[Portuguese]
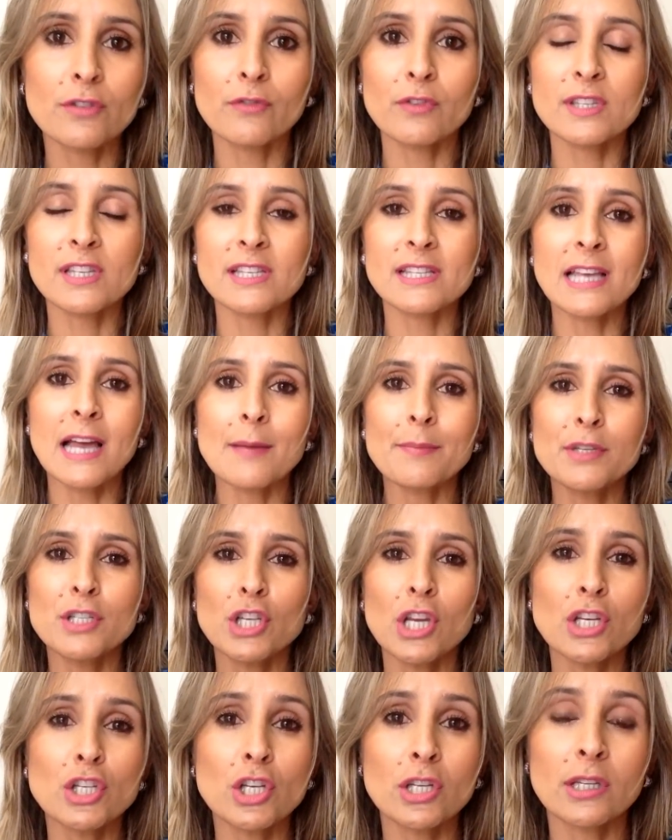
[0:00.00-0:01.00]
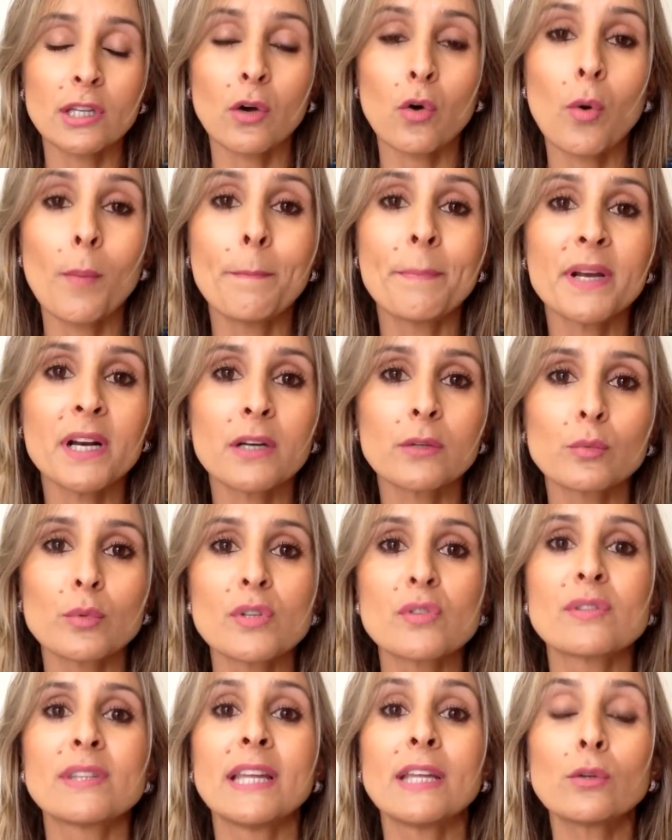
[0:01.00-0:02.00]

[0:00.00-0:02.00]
se você sabe gente que está comprando isso,